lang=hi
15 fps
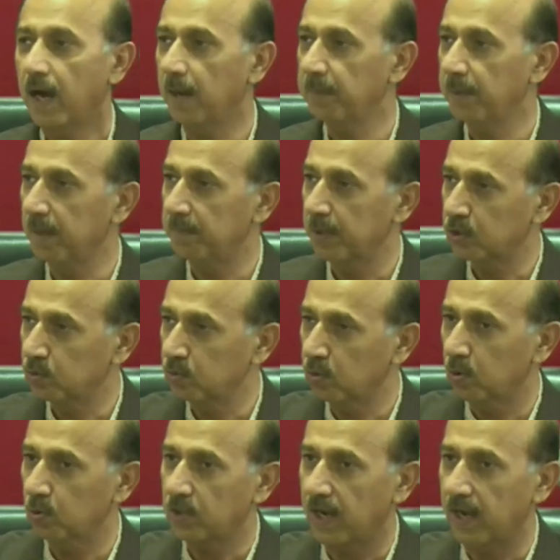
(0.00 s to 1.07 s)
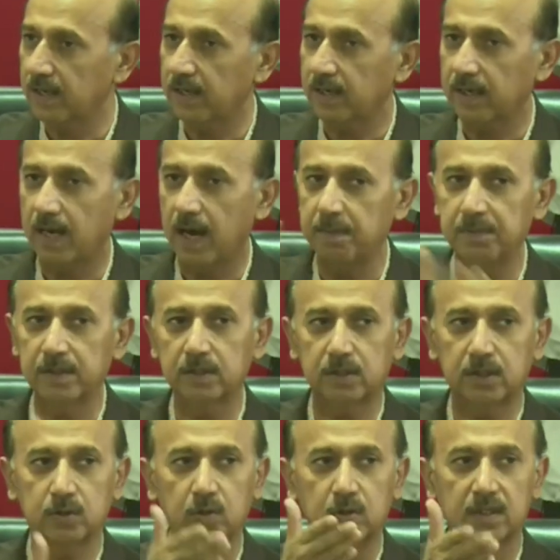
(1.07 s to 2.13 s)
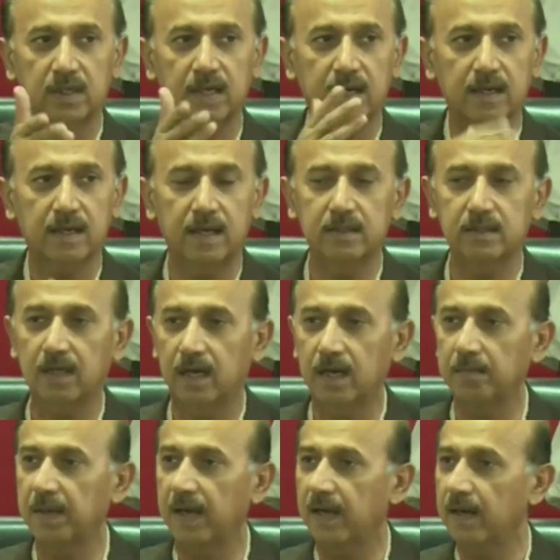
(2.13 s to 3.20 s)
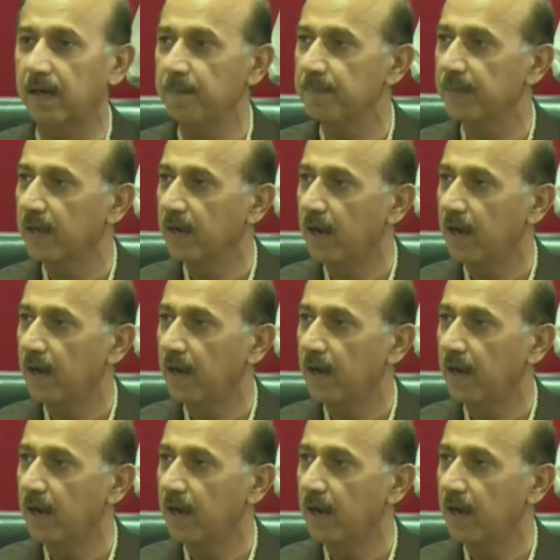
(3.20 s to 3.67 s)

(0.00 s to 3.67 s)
अपने बच्चों को उठा करके आपने तशद का निशाना बनाया